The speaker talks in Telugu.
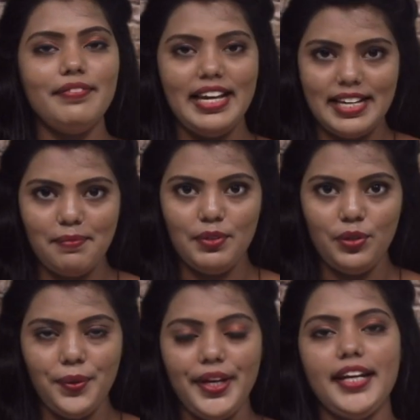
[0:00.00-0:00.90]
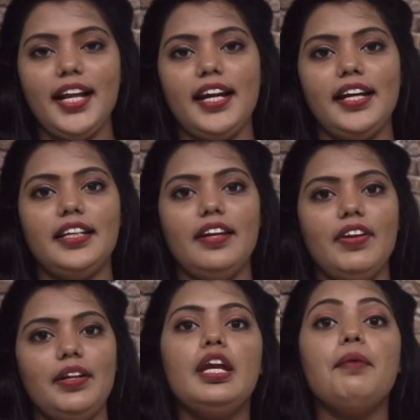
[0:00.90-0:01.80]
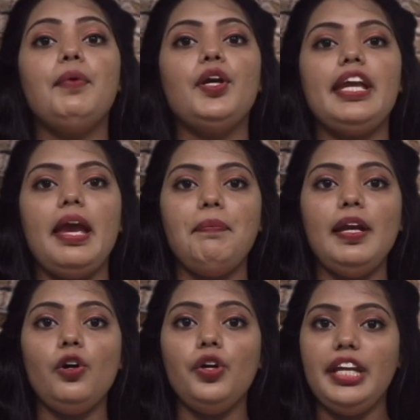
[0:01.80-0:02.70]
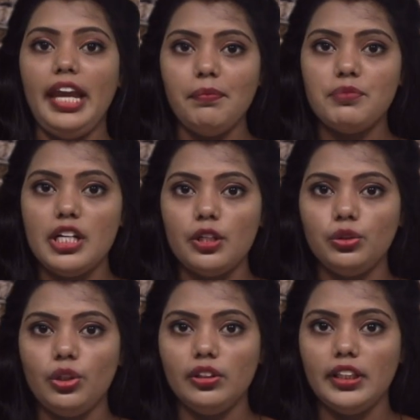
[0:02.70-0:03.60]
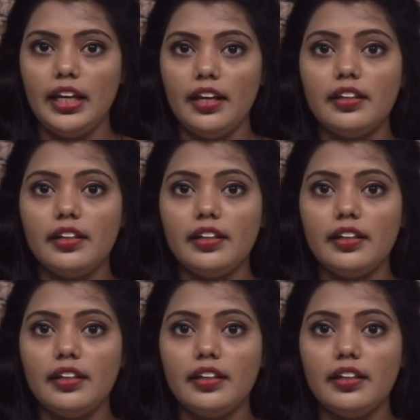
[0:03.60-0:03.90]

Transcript: వెల్కమ్ టు ఎన్ఆర్ఐ టీవీ ఇప్పుడు ఏపీలో ఏం జరుగుతోంది